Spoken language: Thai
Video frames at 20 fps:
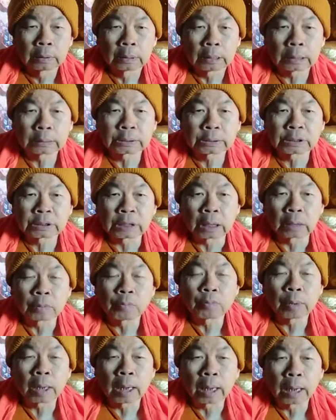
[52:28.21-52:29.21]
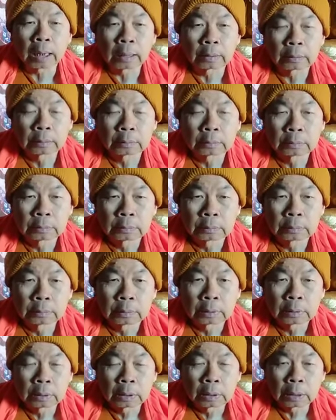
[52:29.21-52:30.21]
รัดสังวา
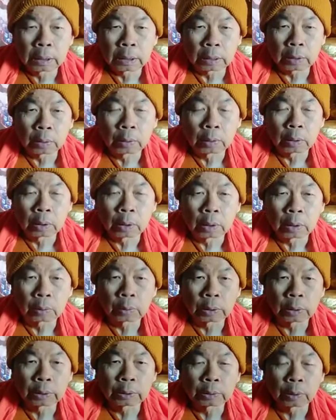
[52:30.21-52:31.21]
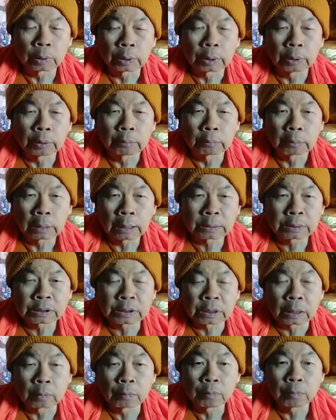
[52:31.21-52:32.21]
อันนี้ข้อข้อที่สองนี้รัด
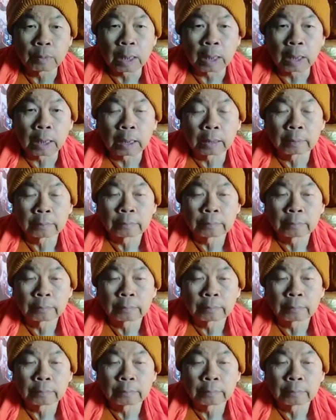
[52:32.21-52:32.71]
สังวา